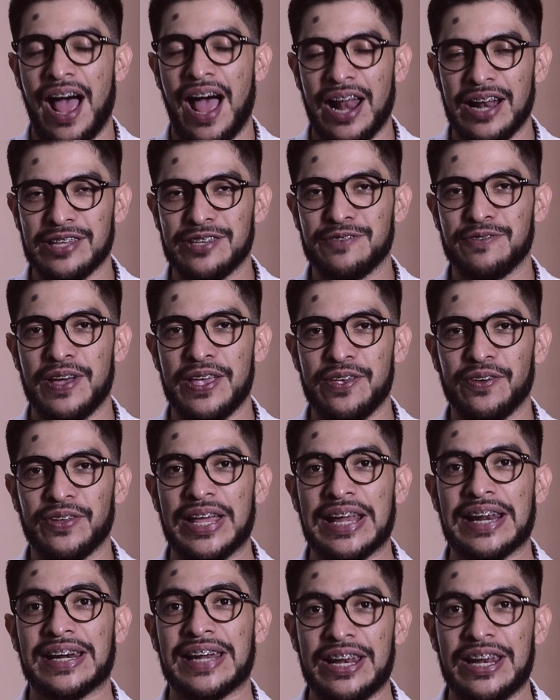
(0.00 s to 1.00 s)
al sueño
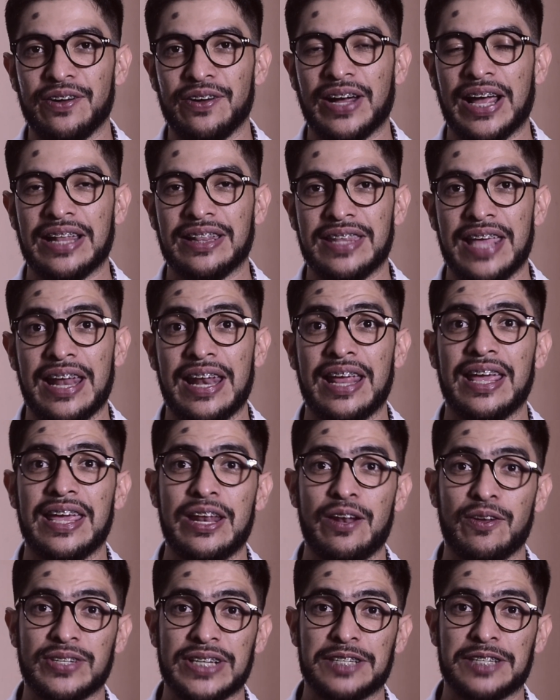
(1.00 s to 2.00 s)
de reino que tiene
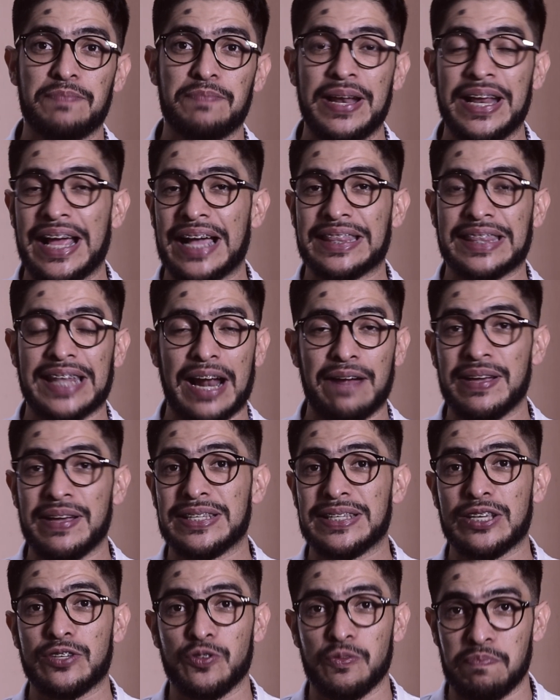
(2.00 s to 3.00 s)
y nos explica a
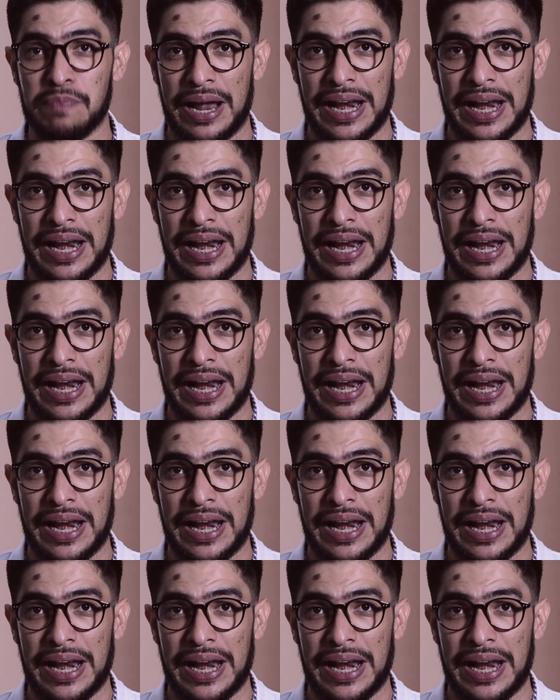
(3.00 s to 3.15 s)
través de su